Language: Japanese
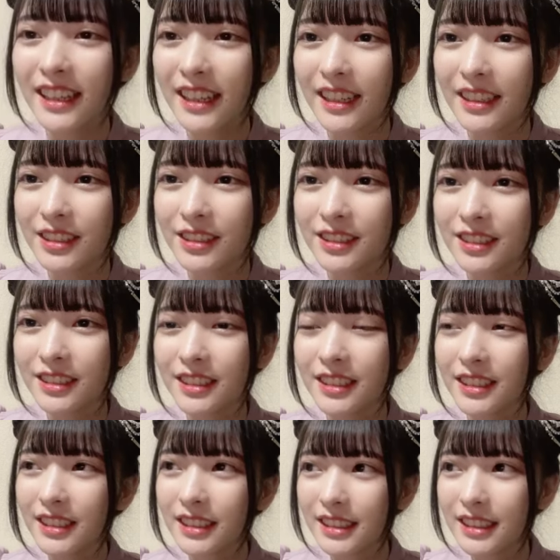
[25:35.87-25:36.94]
あの「
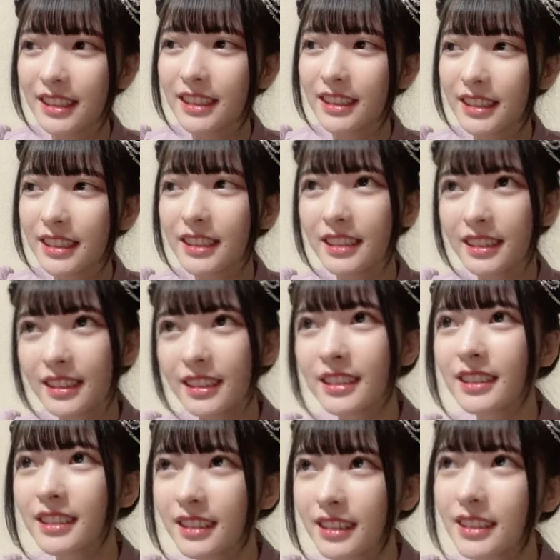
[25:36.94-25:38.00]
じゃんじゃんらら
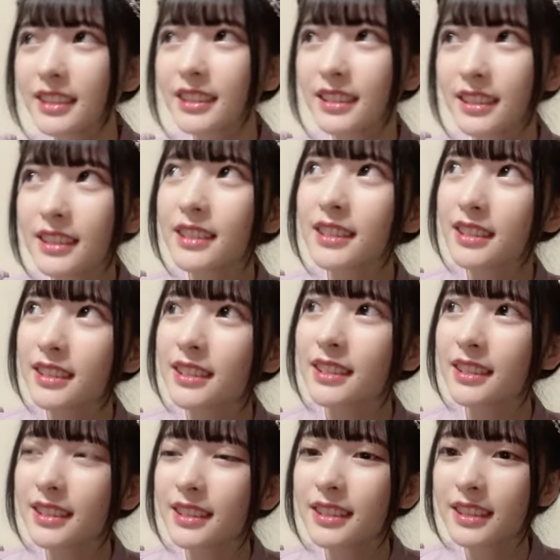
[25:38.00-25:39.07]
んじゃららららら
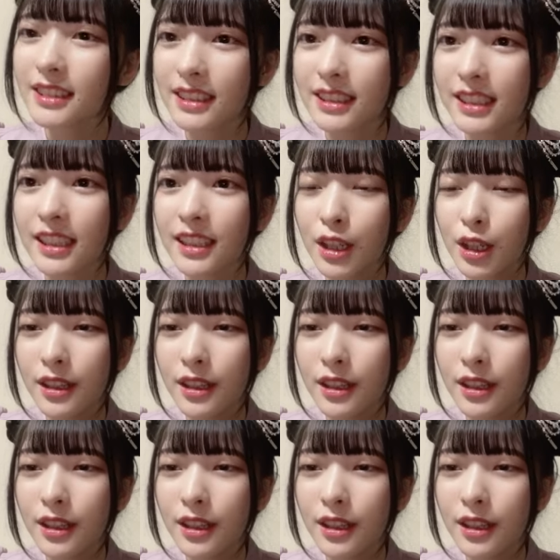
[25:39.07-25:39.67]
ららら」ってさ